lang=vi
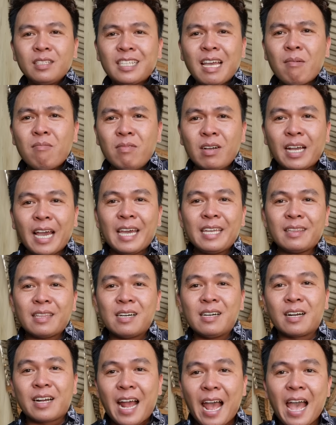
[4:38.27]
trong cái
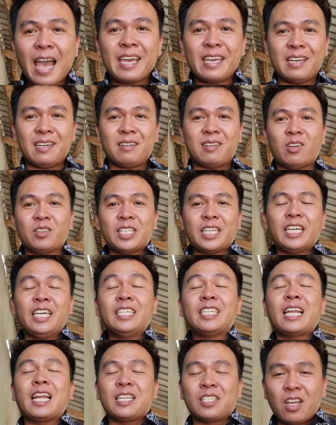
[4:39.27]
tờ khai á, nó sẽ
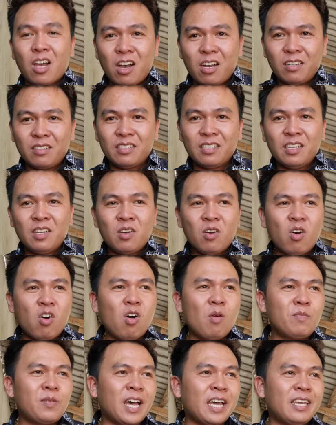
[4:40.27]
ghi rất là rõ
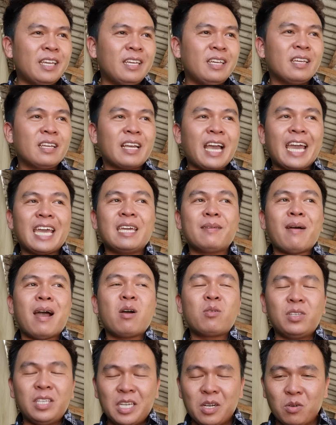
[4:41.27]
hôm đấy ngày
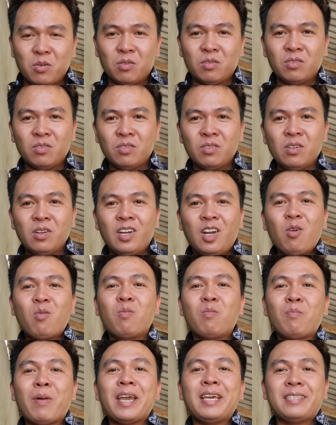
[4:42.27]
bao nhiêu
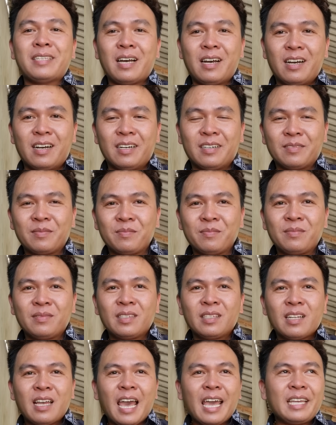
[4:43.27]
lúc mấy giờ
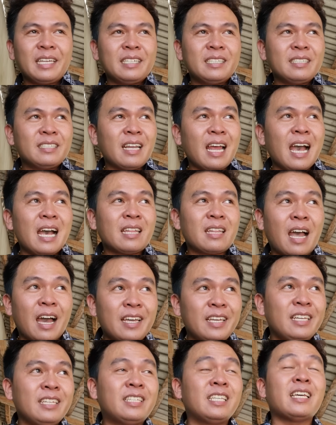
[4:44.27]
anh đã
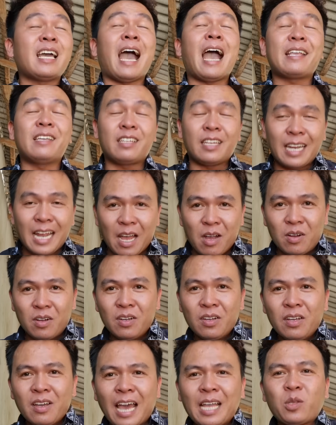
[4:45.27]
thấy chị Hà như thế nào
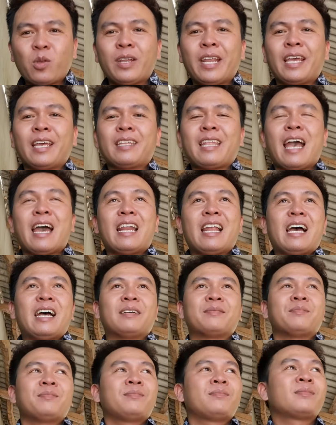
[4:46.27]
anh Tuấn anh ấy tả
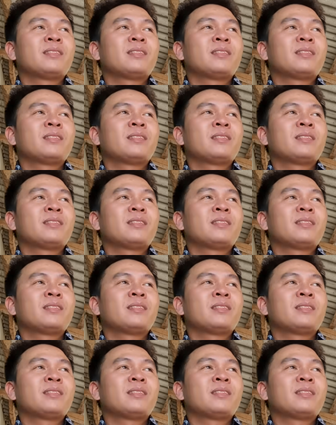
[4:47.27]
là